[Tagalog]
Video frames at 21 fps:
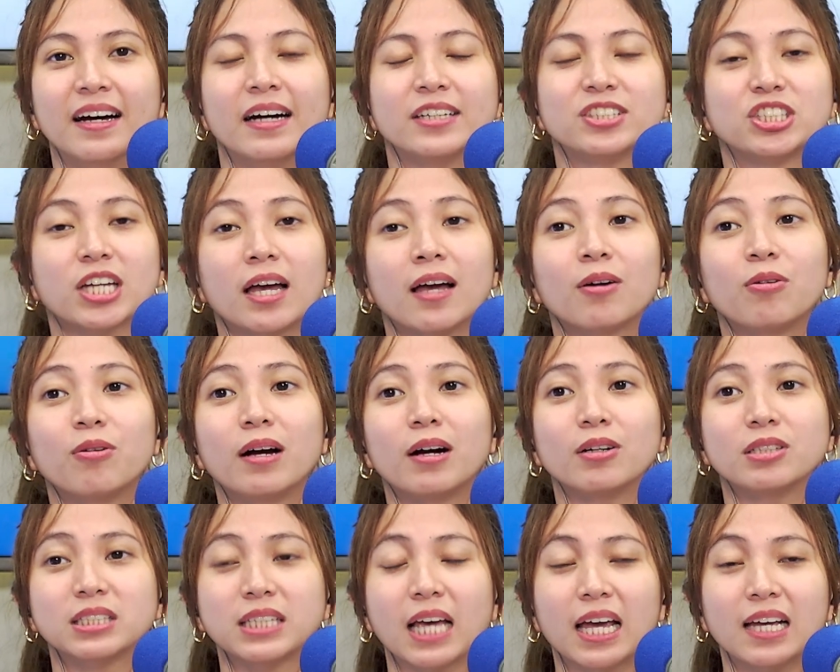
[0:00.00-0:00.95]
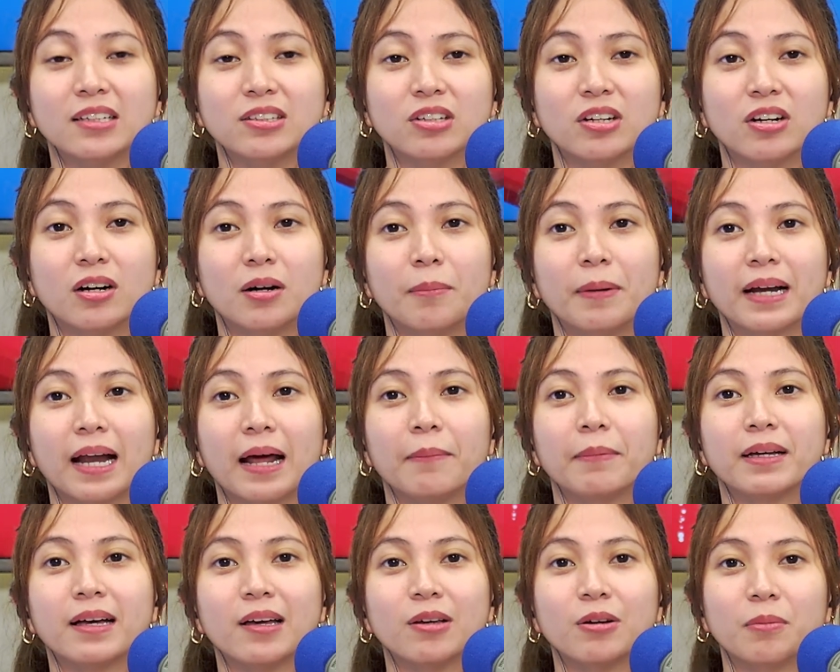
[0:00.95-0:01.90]
Tsaka kung ako sa inyo,
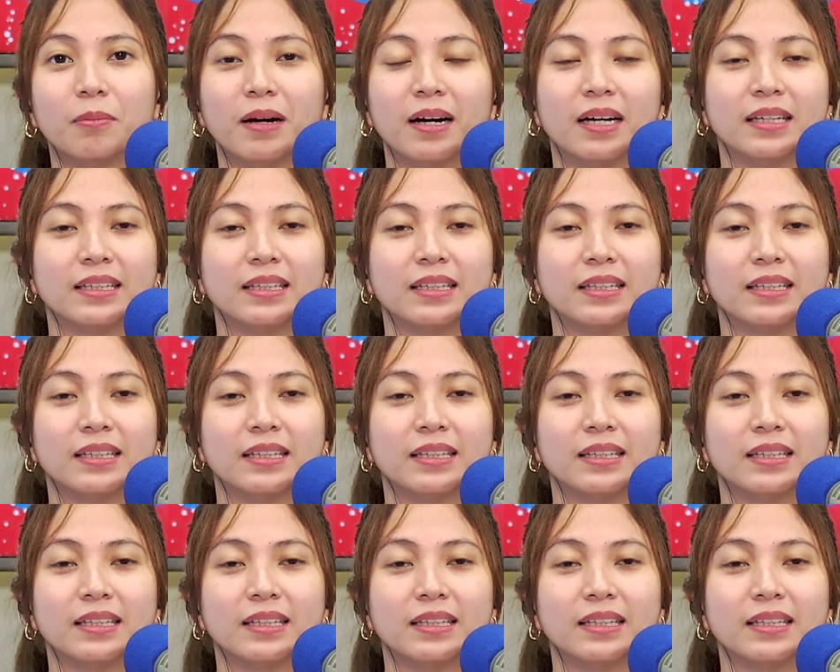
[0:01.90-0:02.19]
marami kayong mga